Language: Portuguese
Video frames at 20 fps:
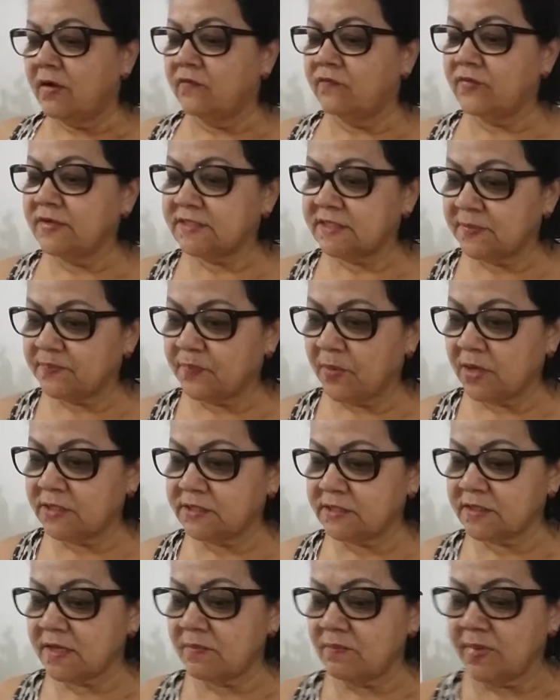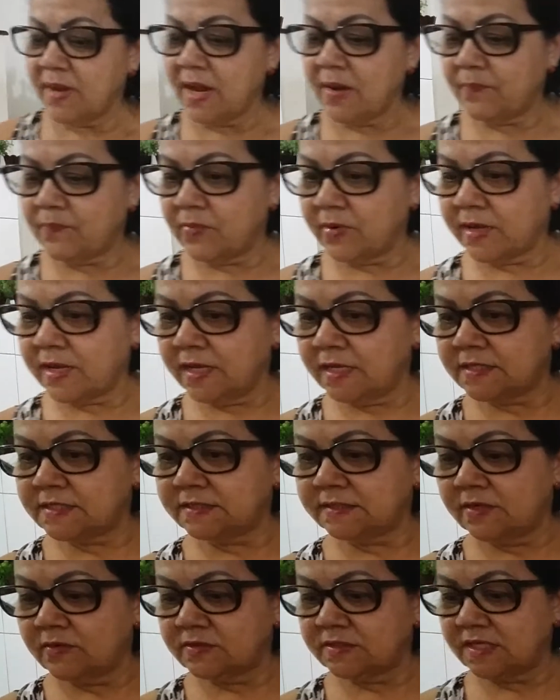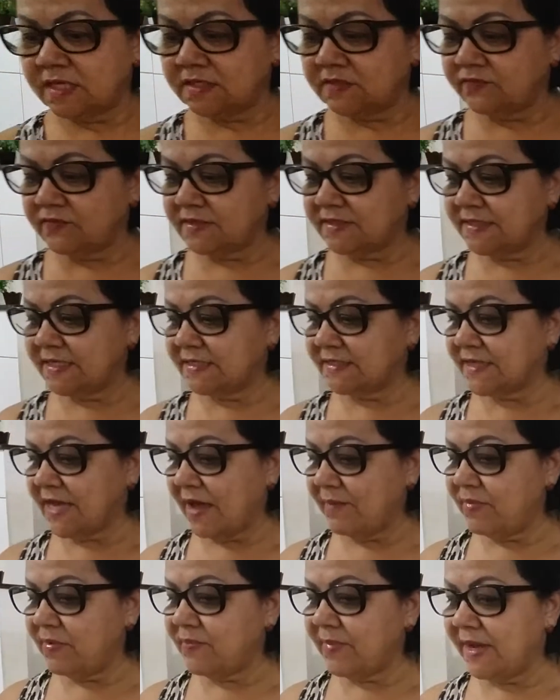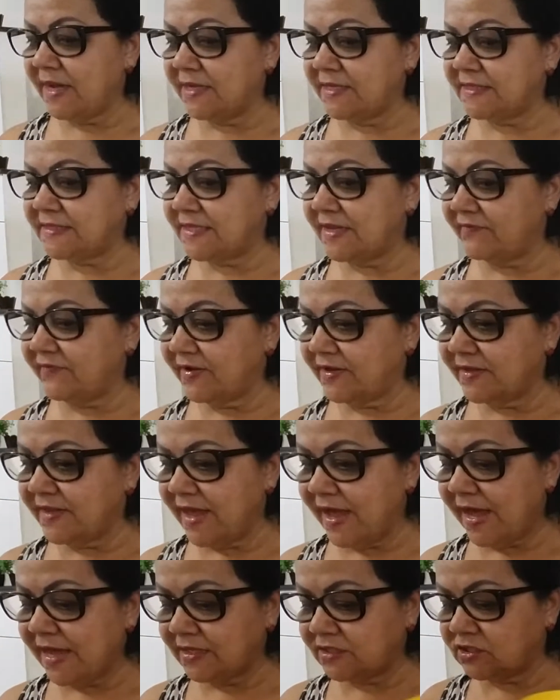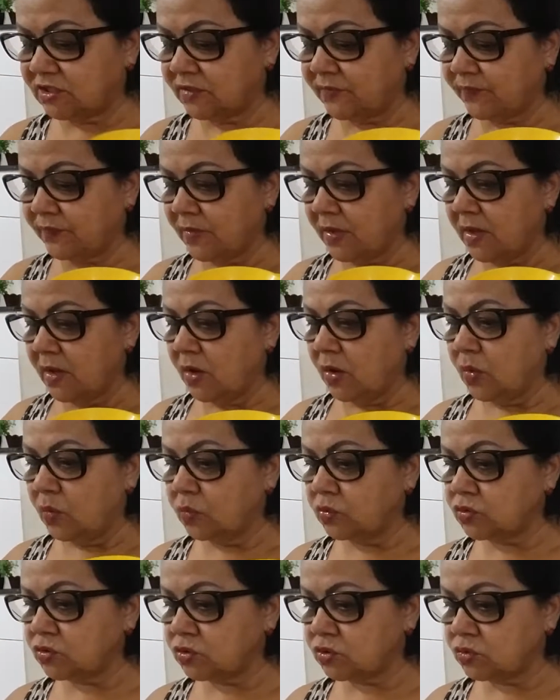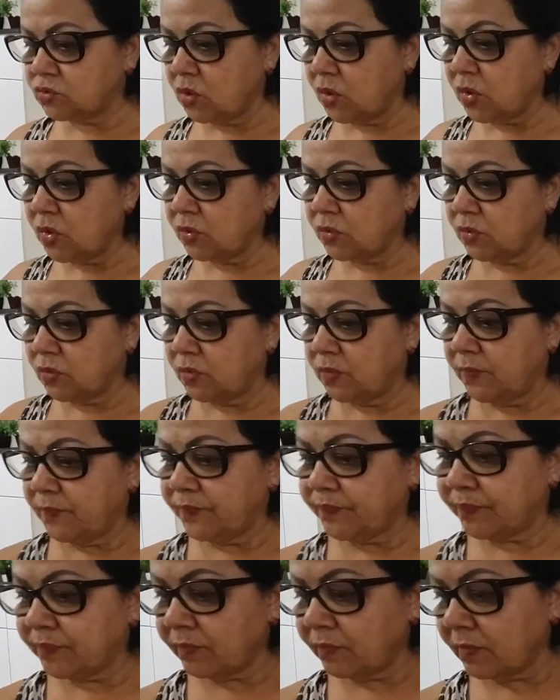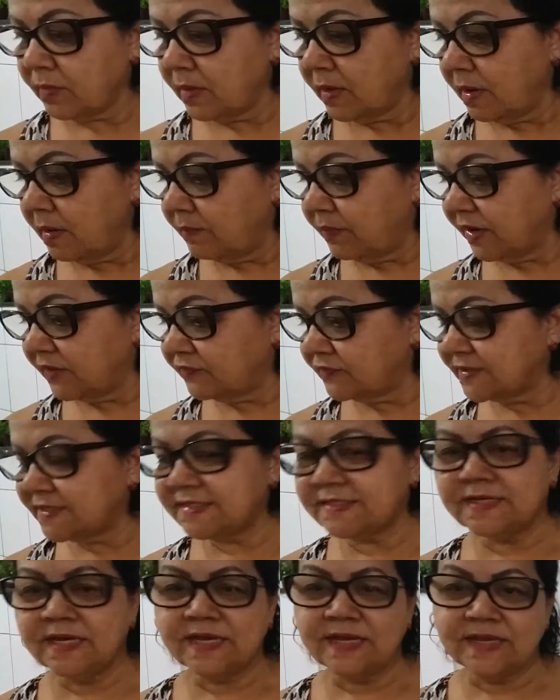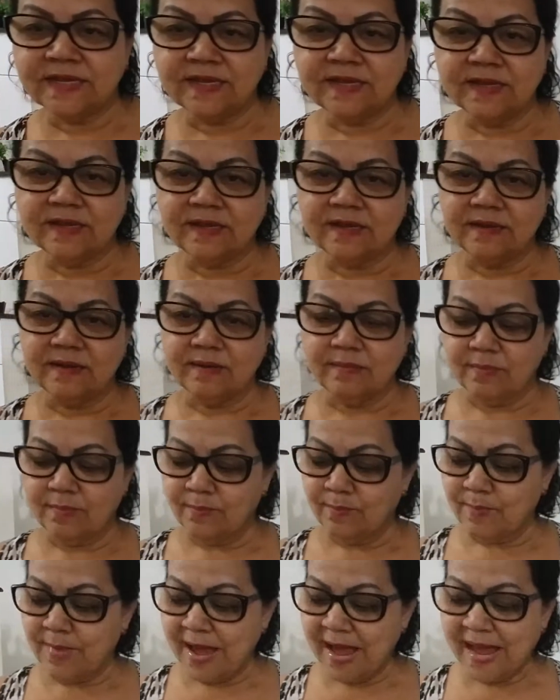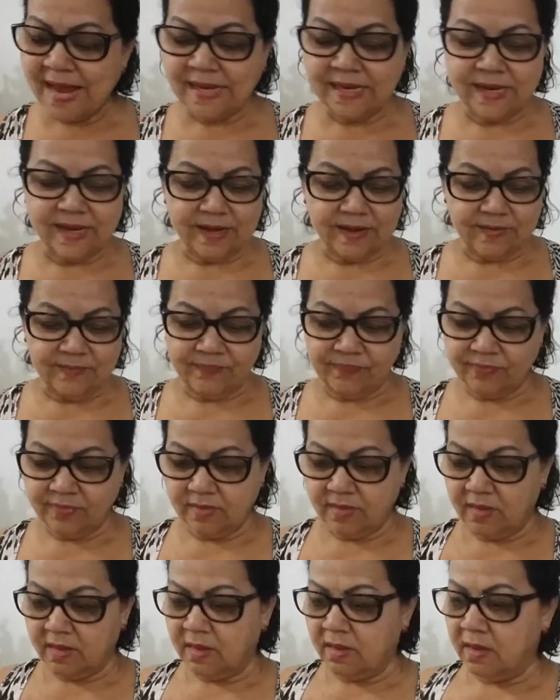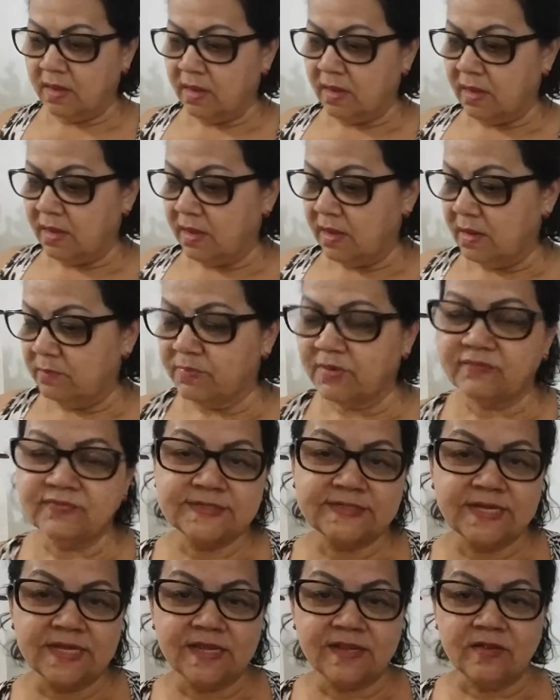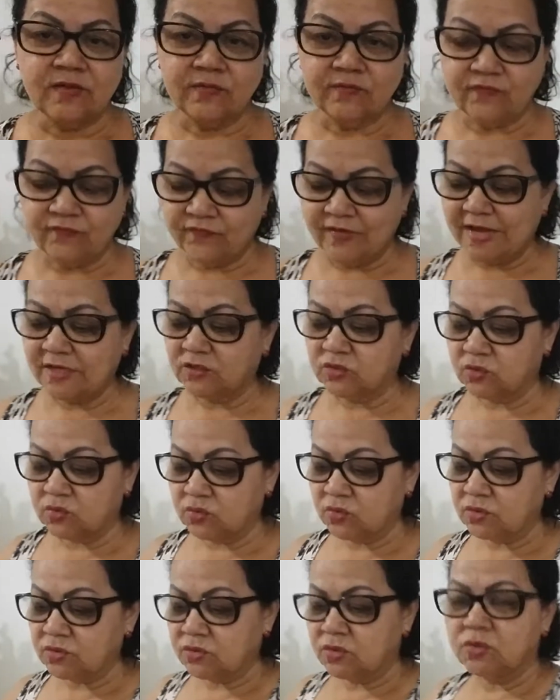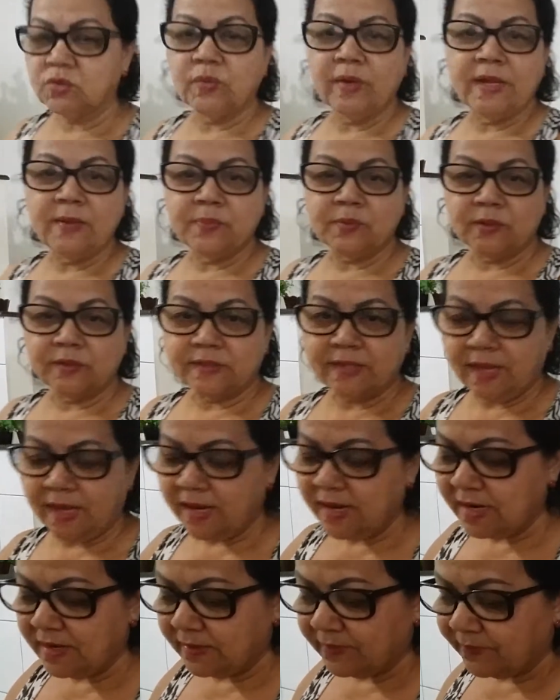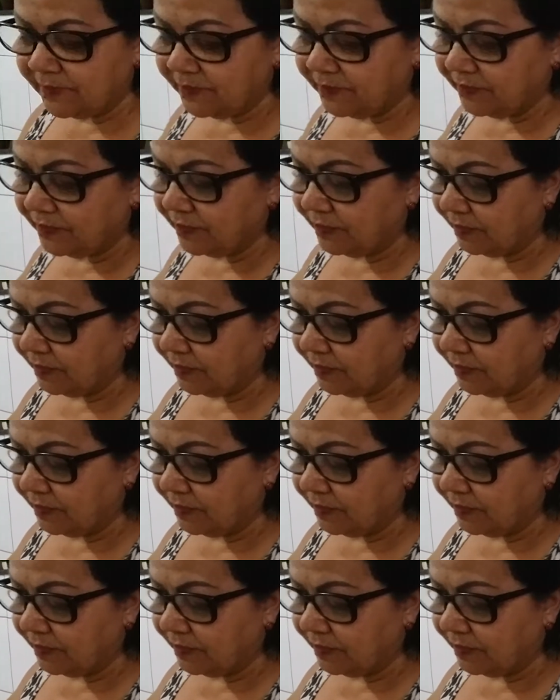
Você pode também, porque se não sei se você sabe, mas na verdade, o soro para você que malha, para você que faz uso do whey protein,